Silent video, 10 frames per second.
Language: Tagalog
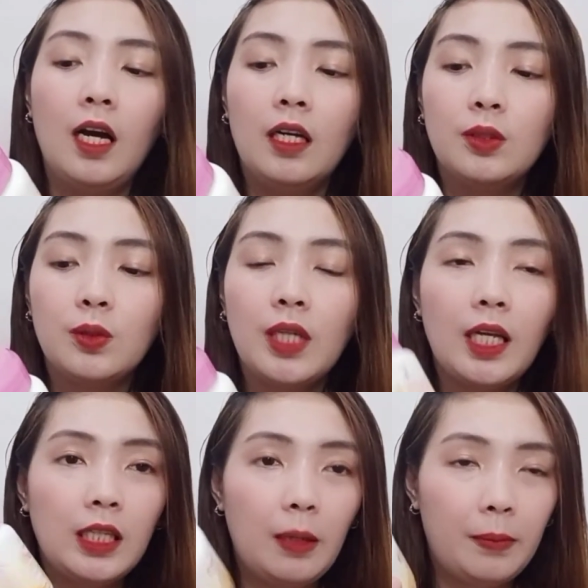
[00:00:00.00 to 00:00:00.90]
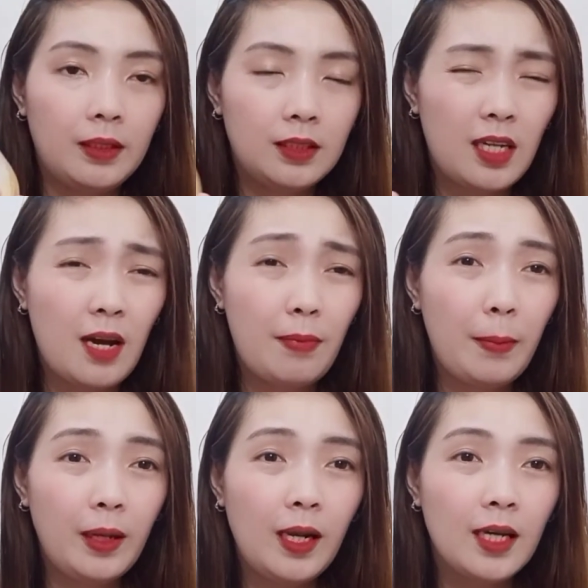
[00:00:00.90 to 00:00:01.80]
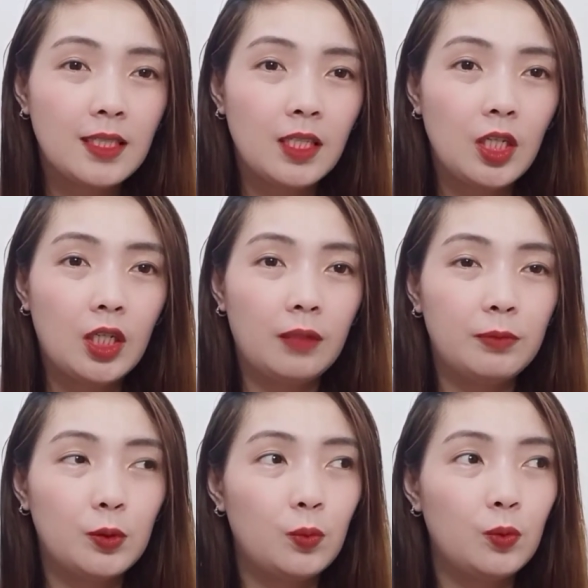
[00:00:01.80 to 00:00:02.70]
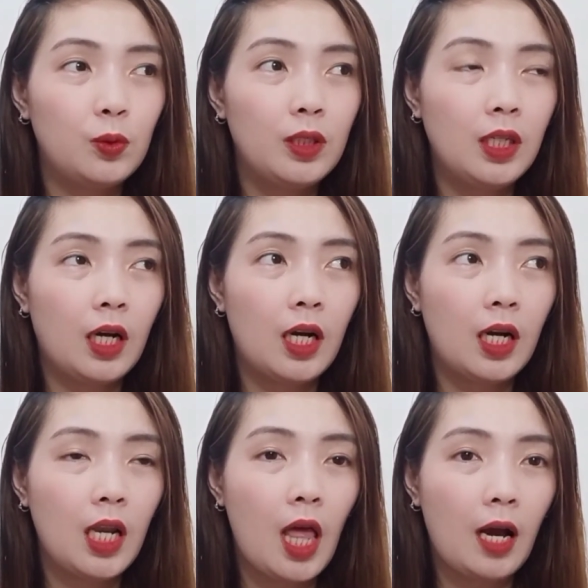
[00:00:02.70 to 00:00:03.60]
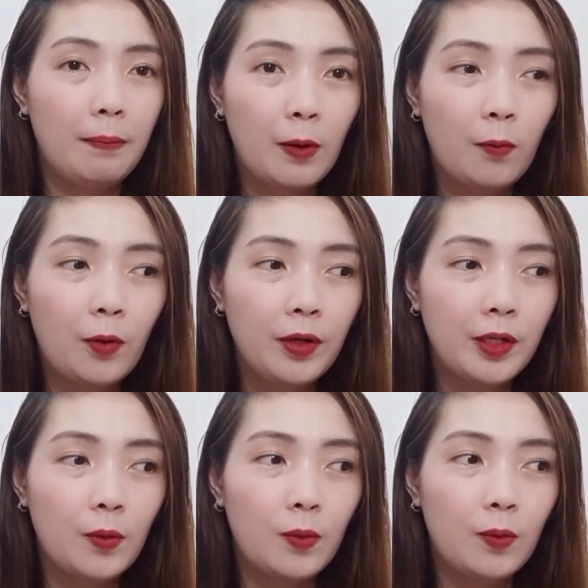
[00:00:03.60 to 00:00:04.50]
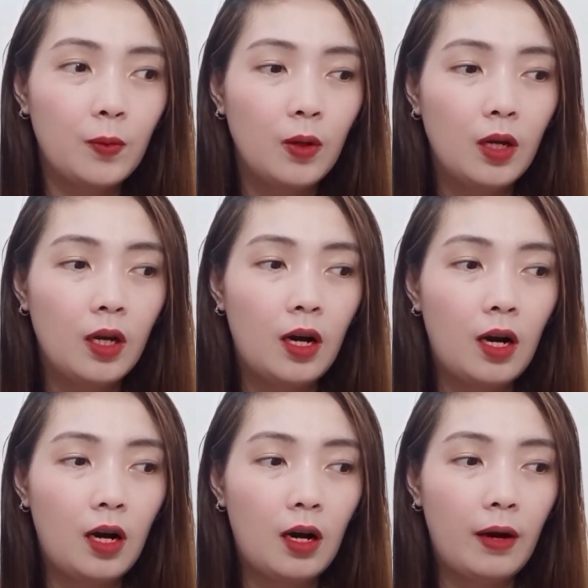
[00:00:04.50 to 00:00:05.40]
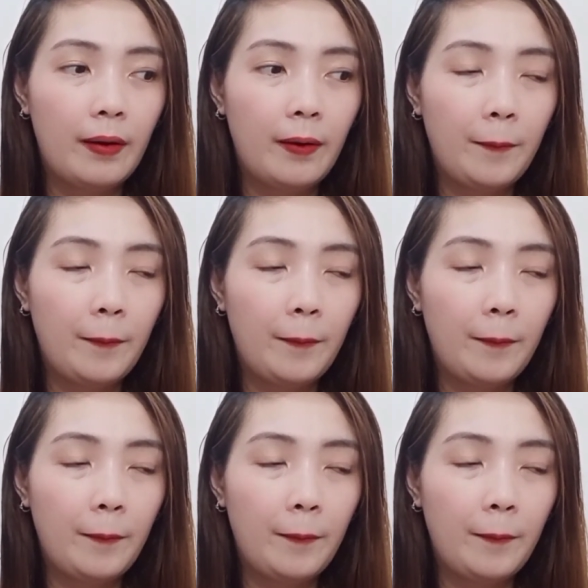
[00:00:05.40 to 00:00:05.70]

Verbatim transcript: So, sa atin naman, sa Pamela Lacson e-cream, so, hindi ka kailangan mag-worry kung uh,